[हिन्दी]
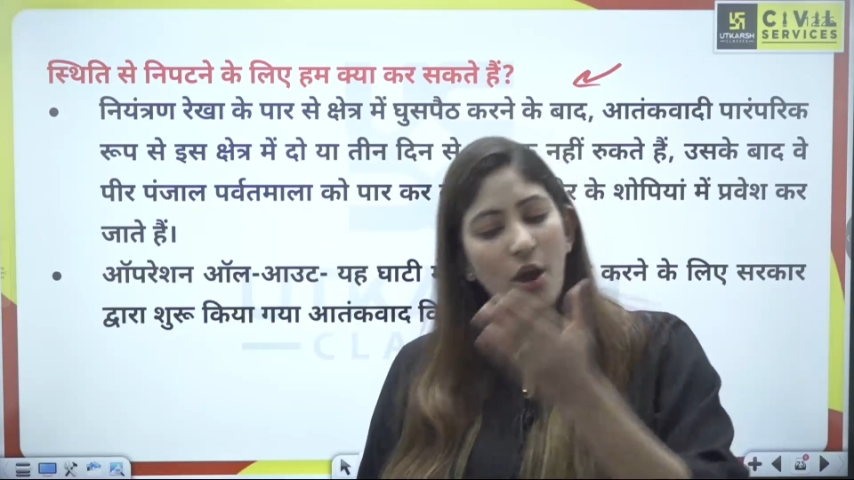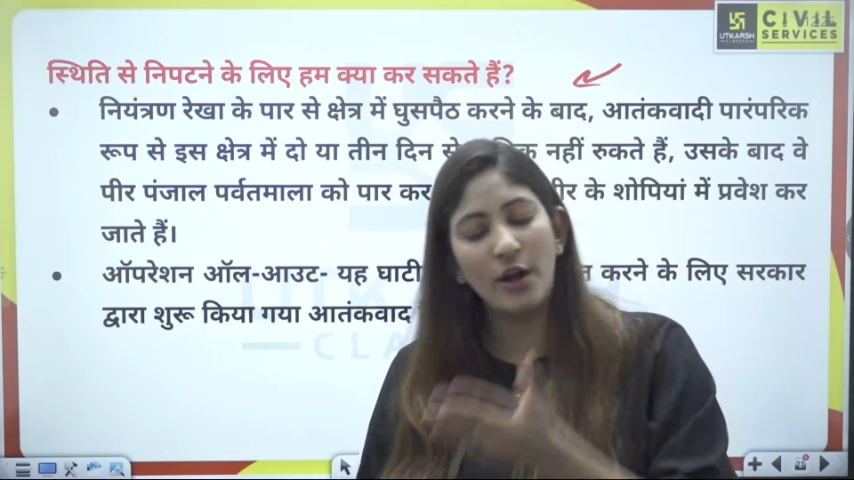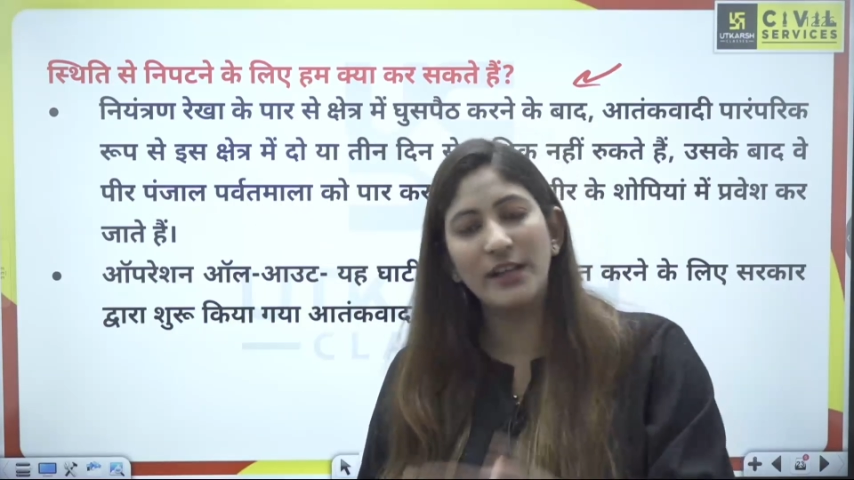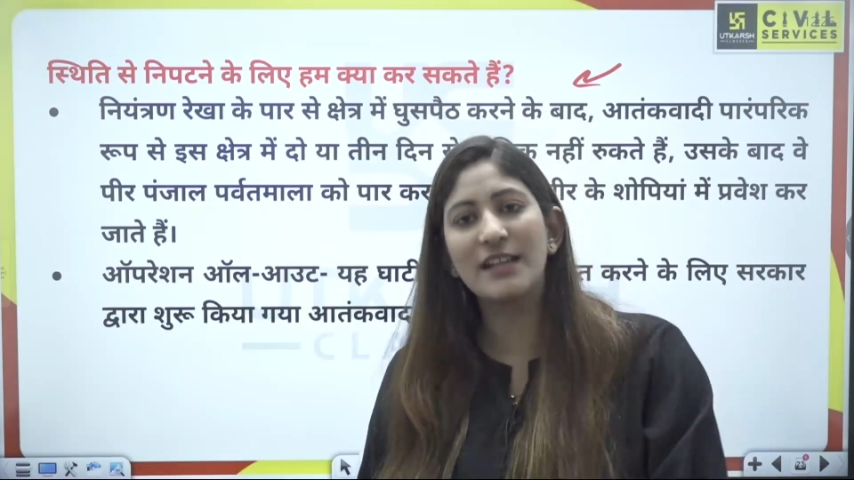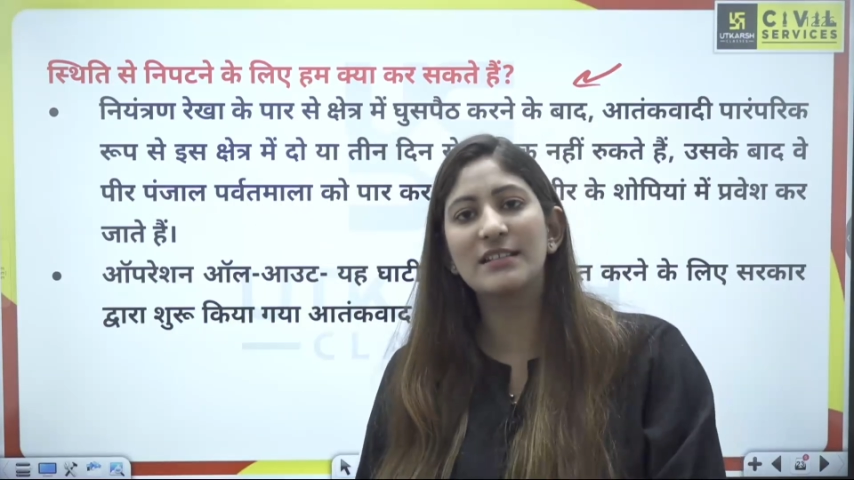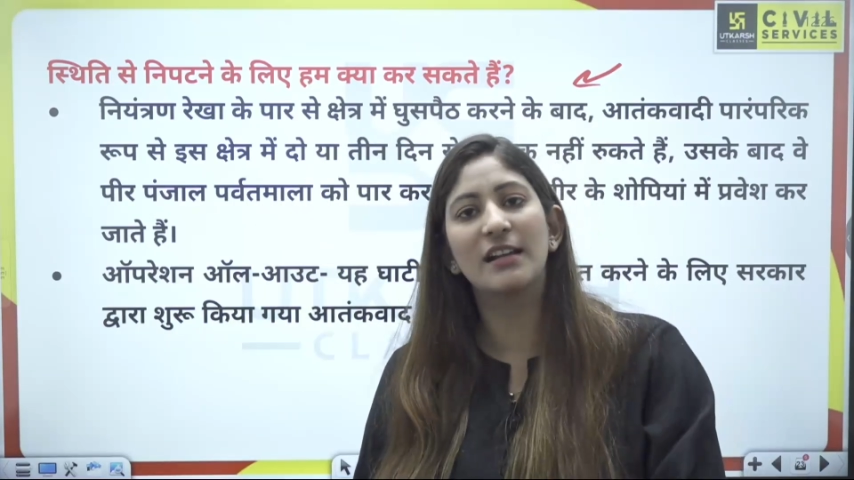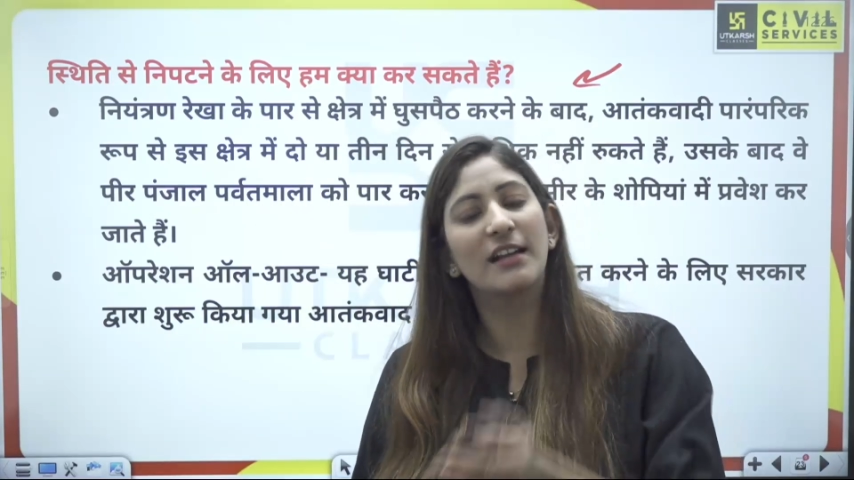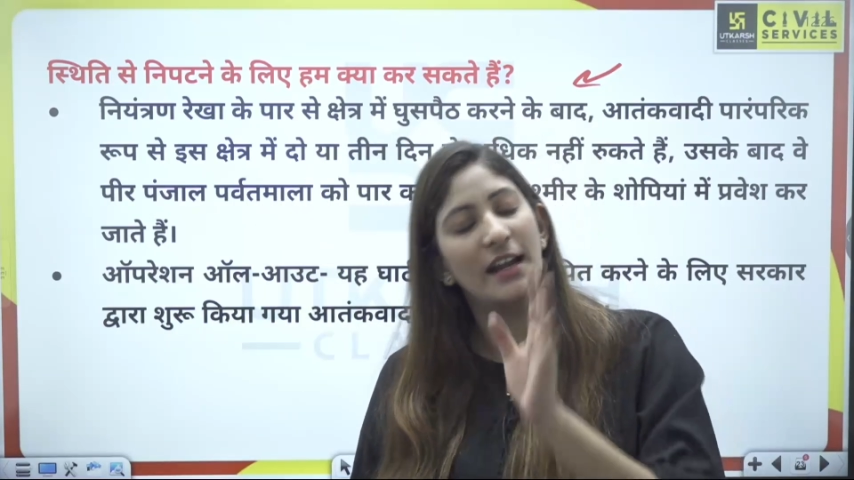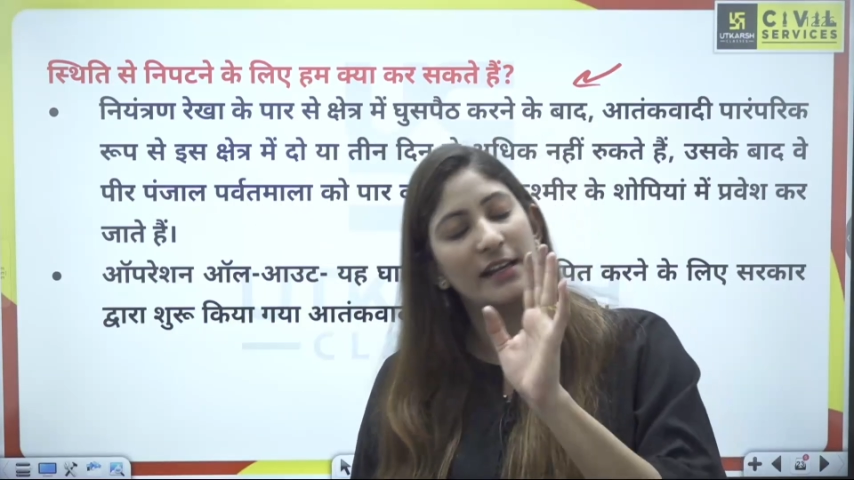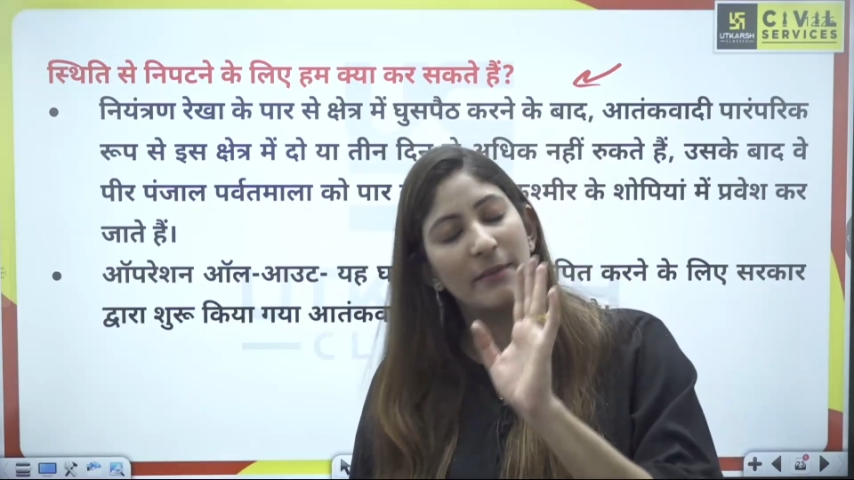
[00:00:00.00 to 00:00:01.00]
और ये
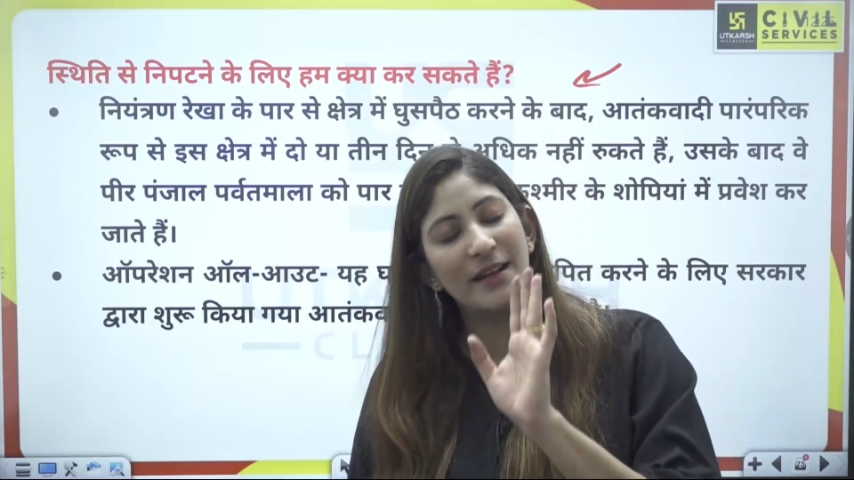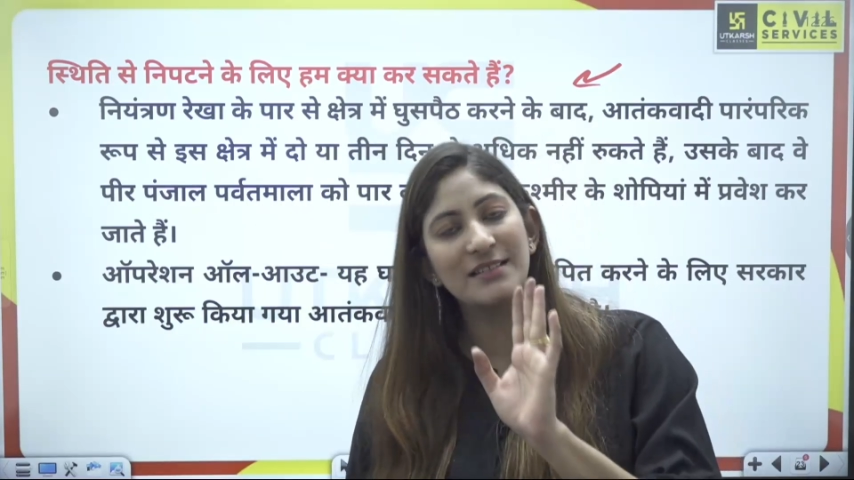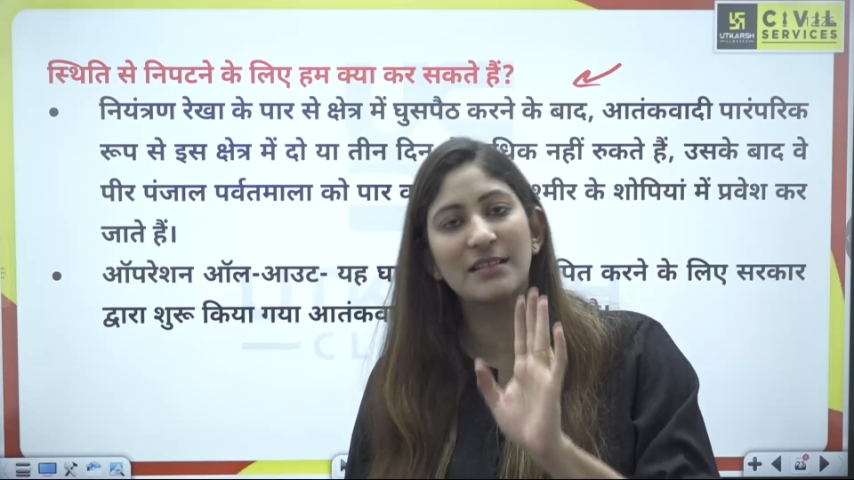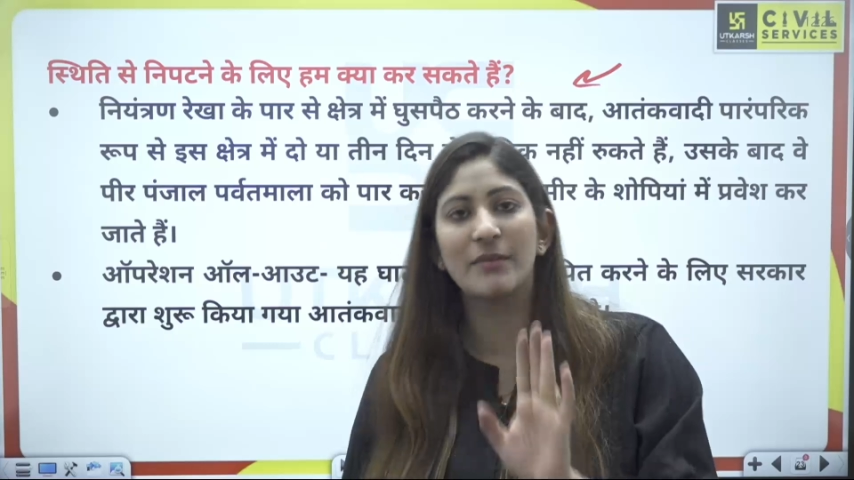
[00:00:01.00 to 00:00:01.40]
सरकार ये बात